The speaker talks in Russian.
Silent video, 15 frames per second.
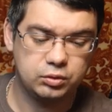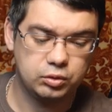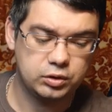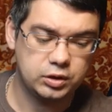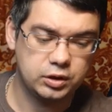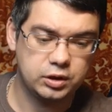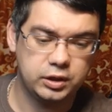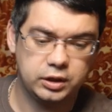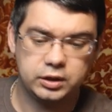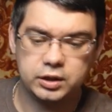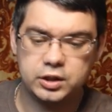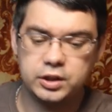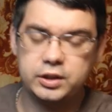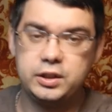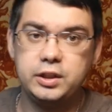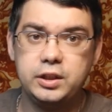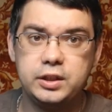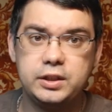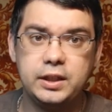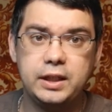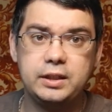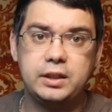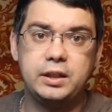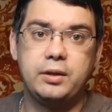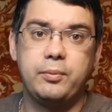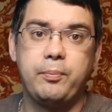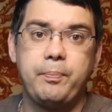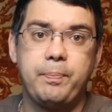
Тут где-то 60-е,